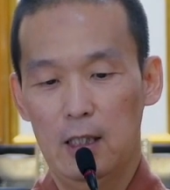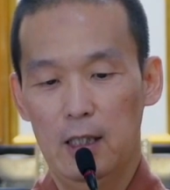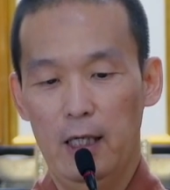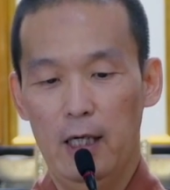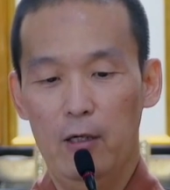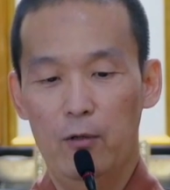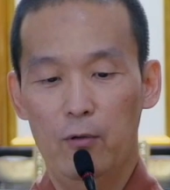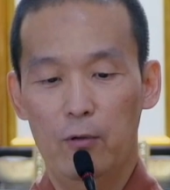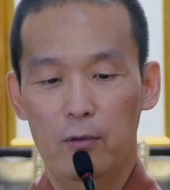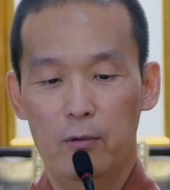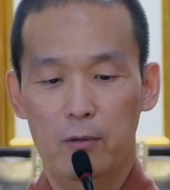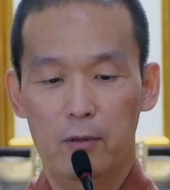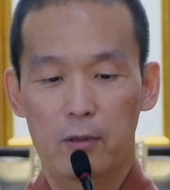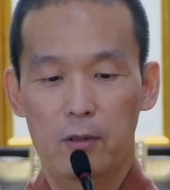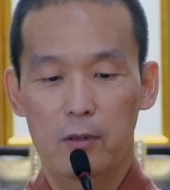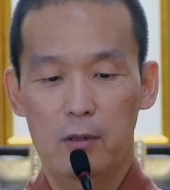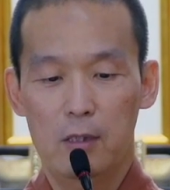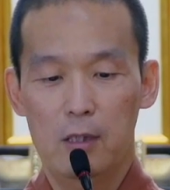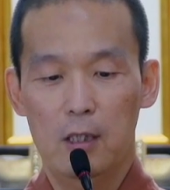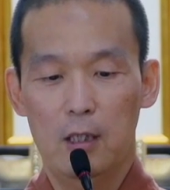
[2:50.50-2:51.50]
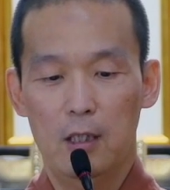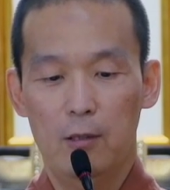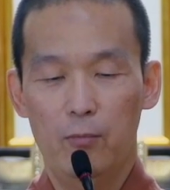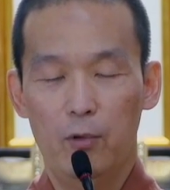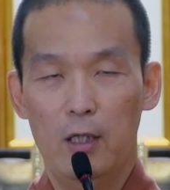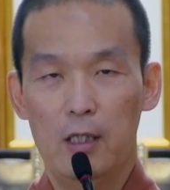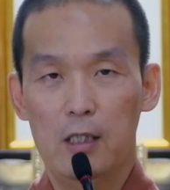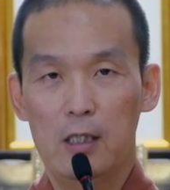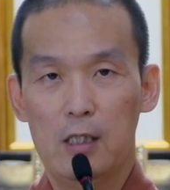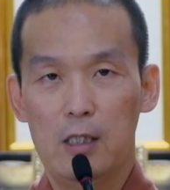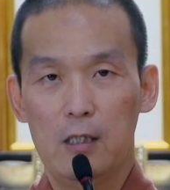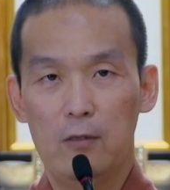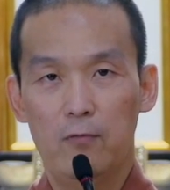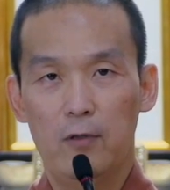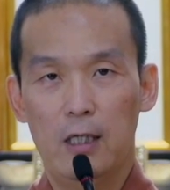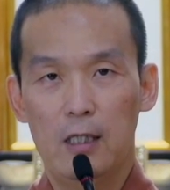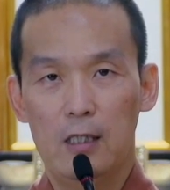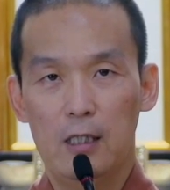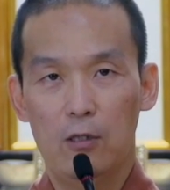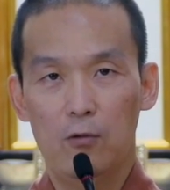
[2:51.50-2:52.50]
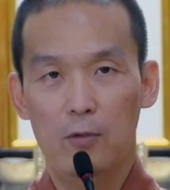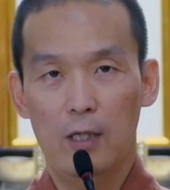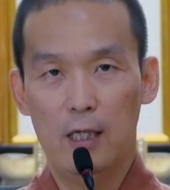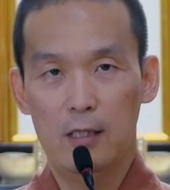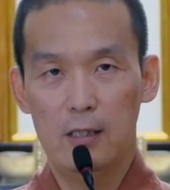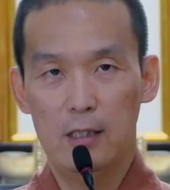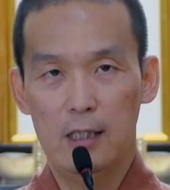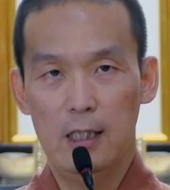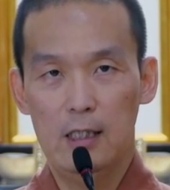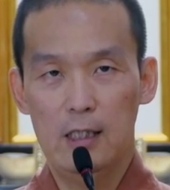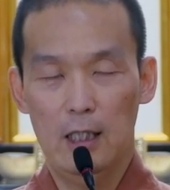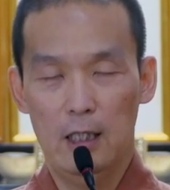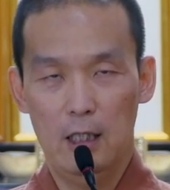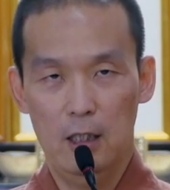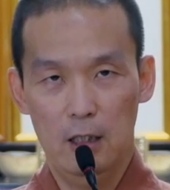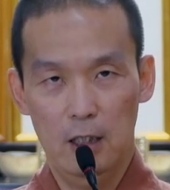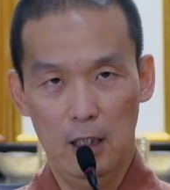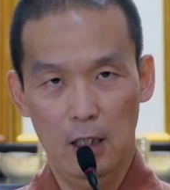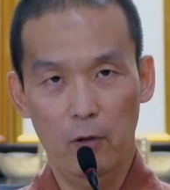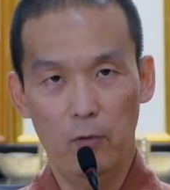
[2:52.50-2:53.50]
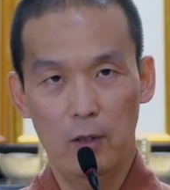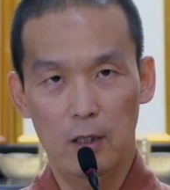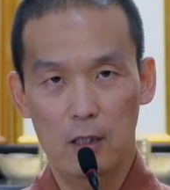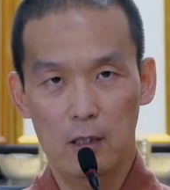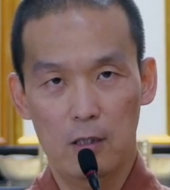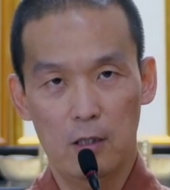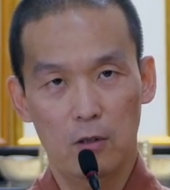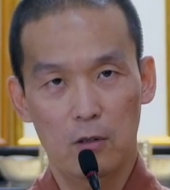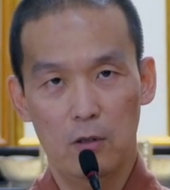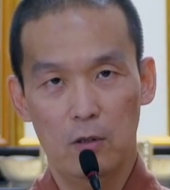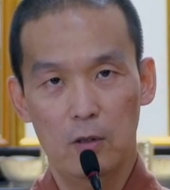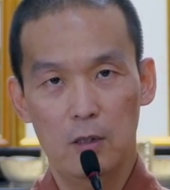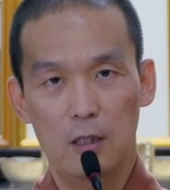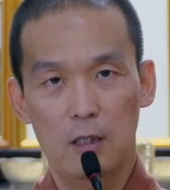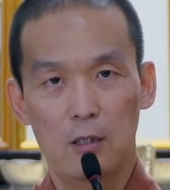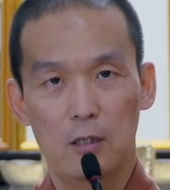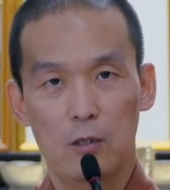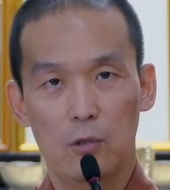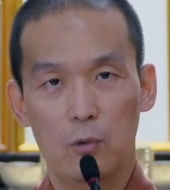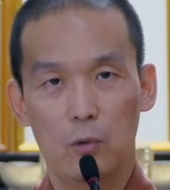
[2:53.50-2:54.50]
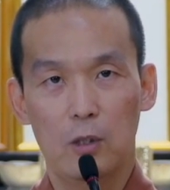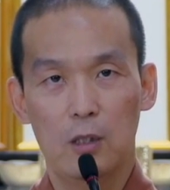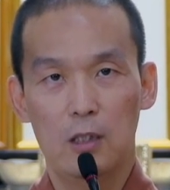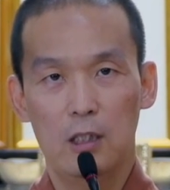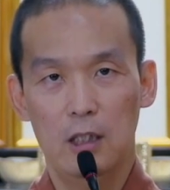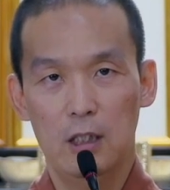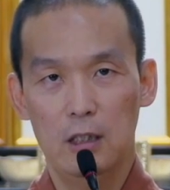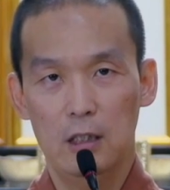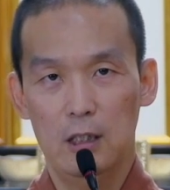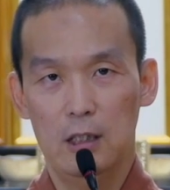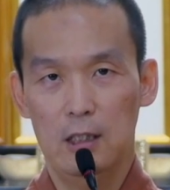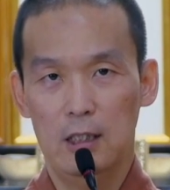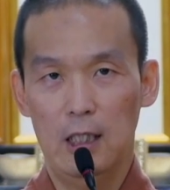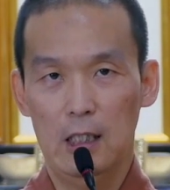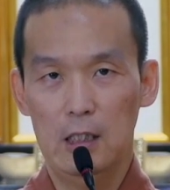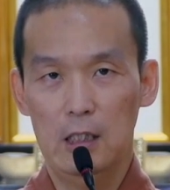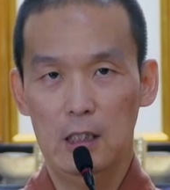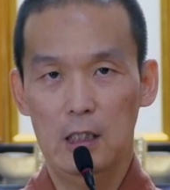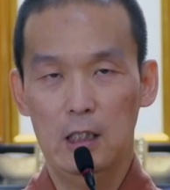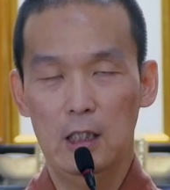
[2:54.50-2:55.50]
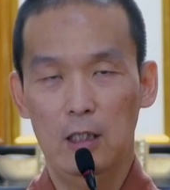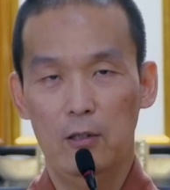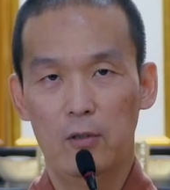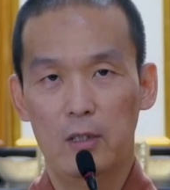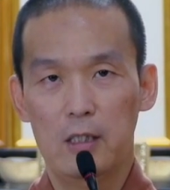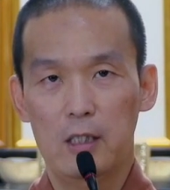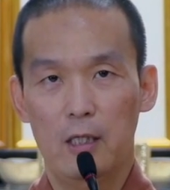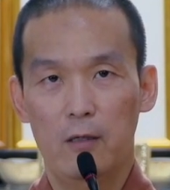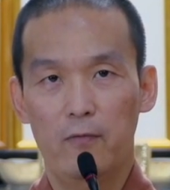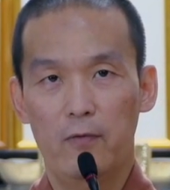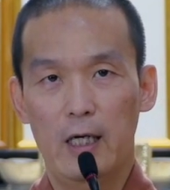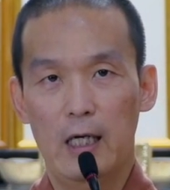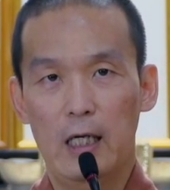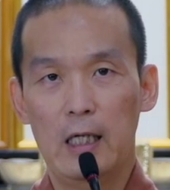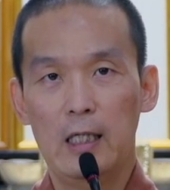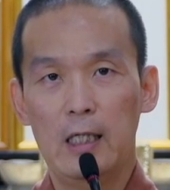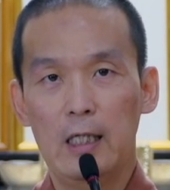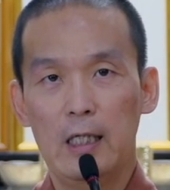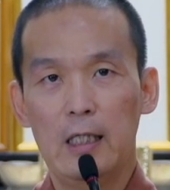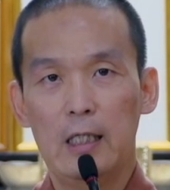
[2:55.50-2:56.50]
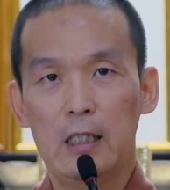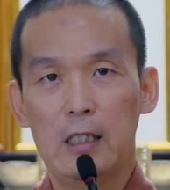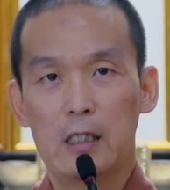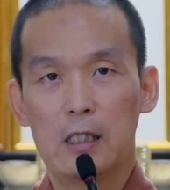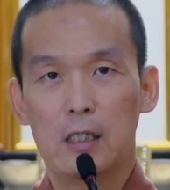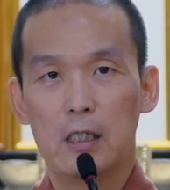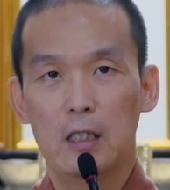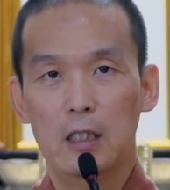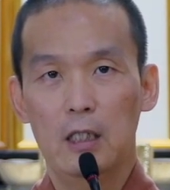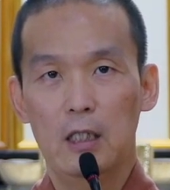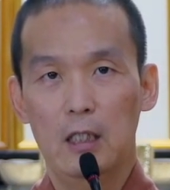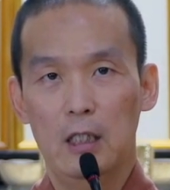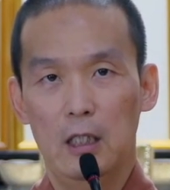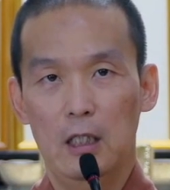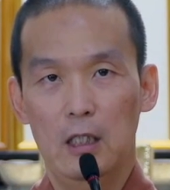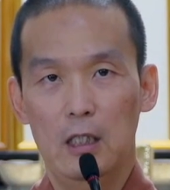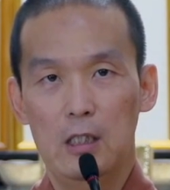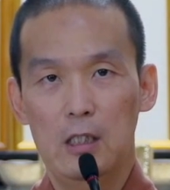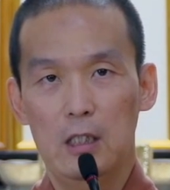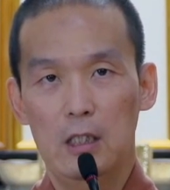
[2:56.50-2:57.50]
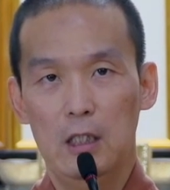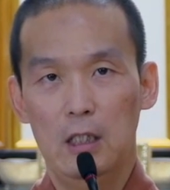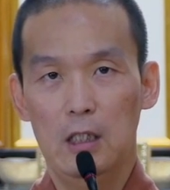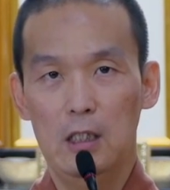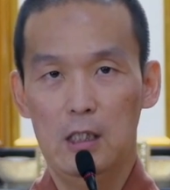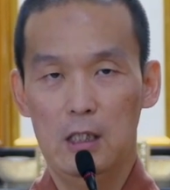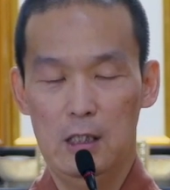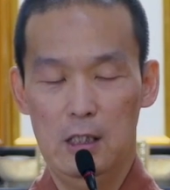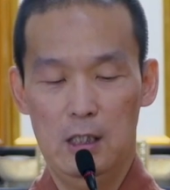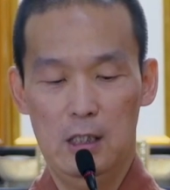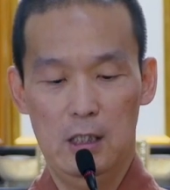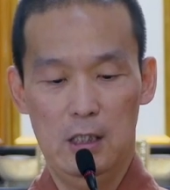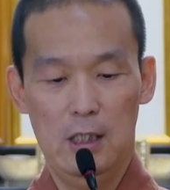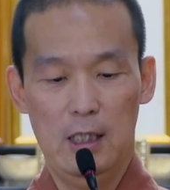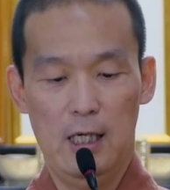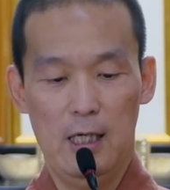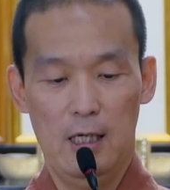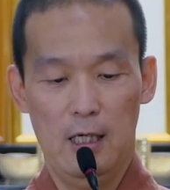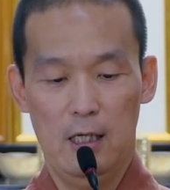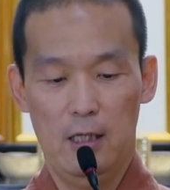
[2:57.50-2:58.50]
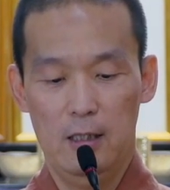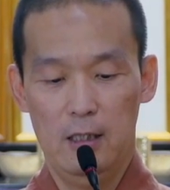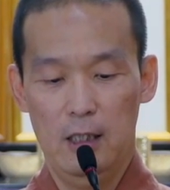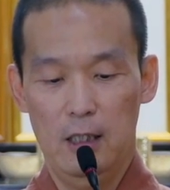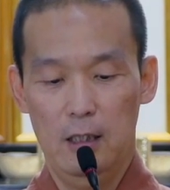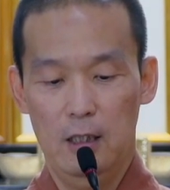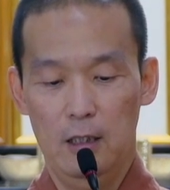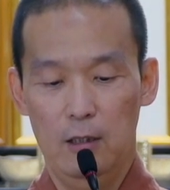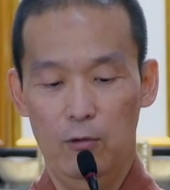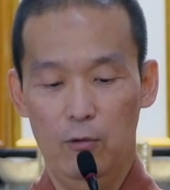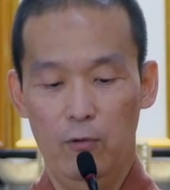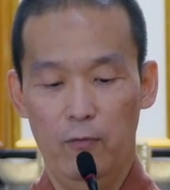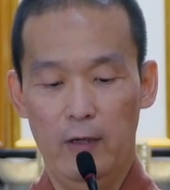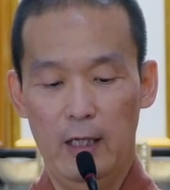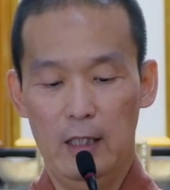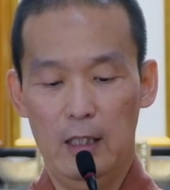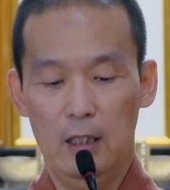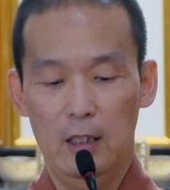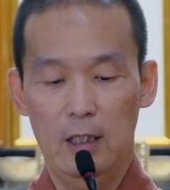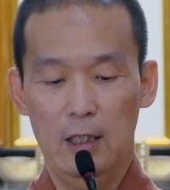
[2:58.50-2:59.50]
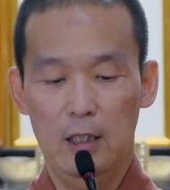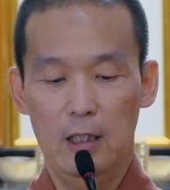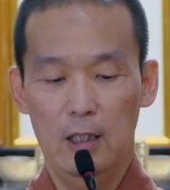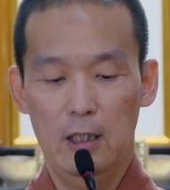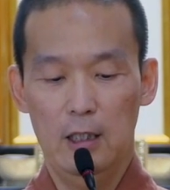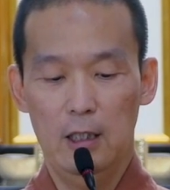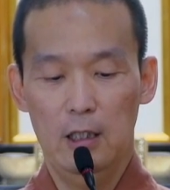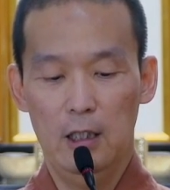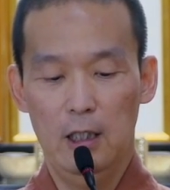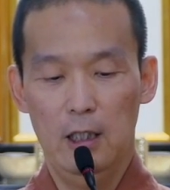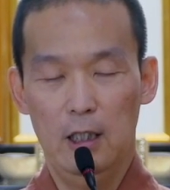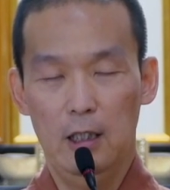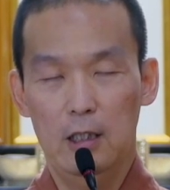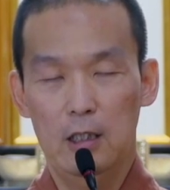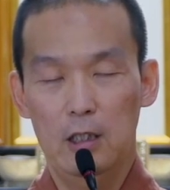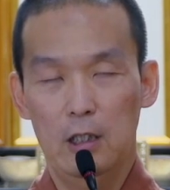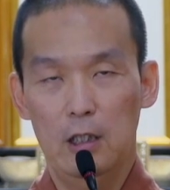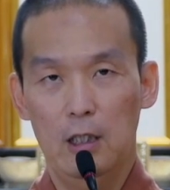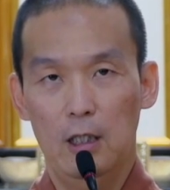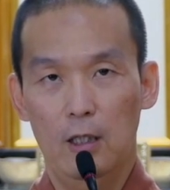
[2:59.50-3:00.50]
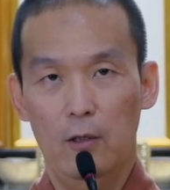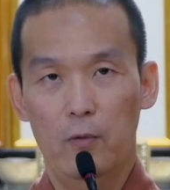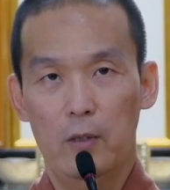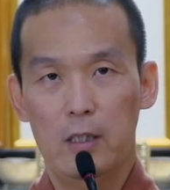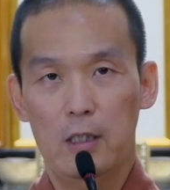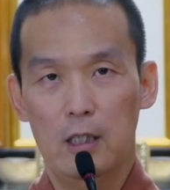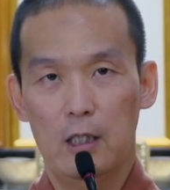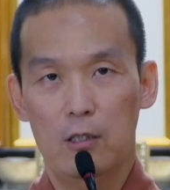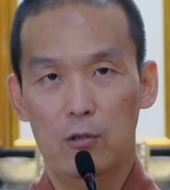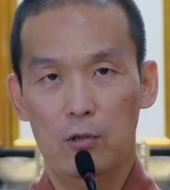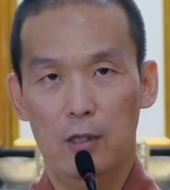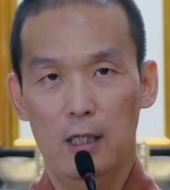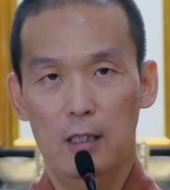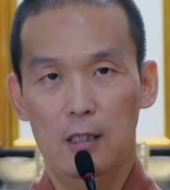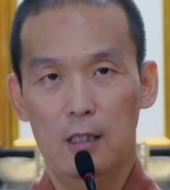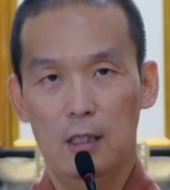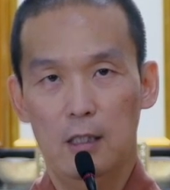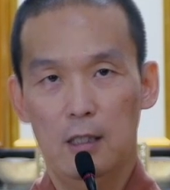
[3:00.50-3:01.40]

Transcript: 然后这个不管是师父还是真如老师在讲到听闻的时候，都是说清净赛事听闻正法。这个听你一定是依止师长哈，在如法的听闻这个传承